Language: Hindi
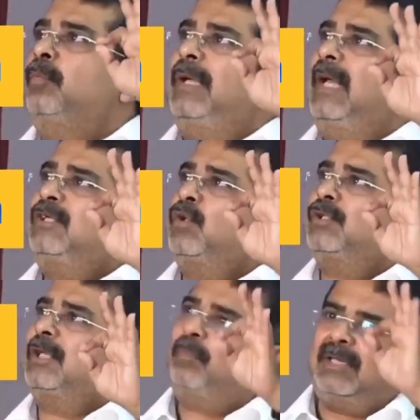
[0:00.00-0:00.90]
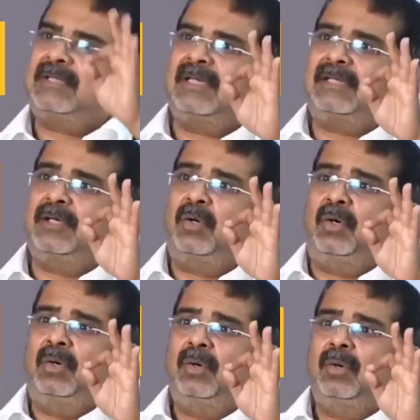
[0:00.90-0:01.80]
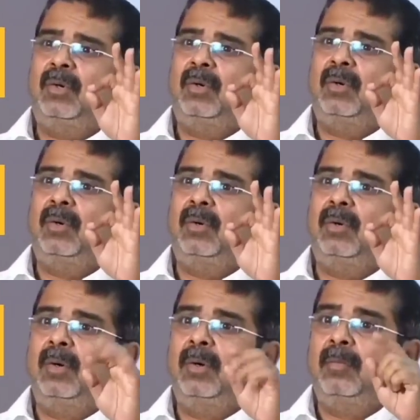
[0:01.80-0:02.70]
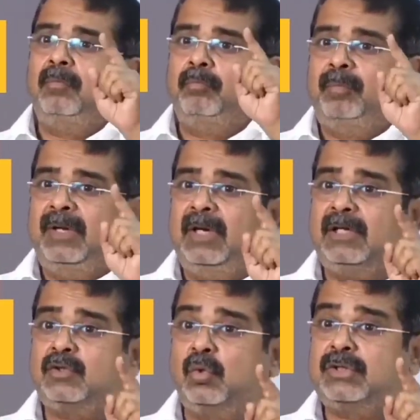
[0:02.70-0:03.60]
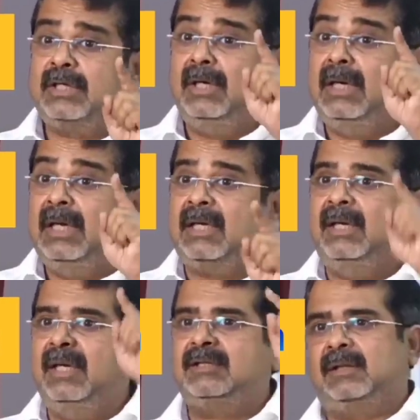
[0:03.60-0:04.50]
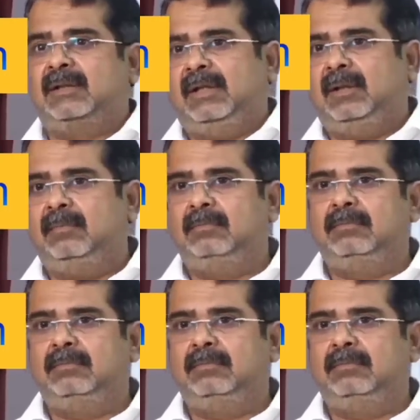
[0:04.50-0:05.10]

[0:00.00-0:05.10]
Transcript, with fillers: तुम बिना सोचे पढ़ सकते हो बिना सोचे लिख नहीं सकते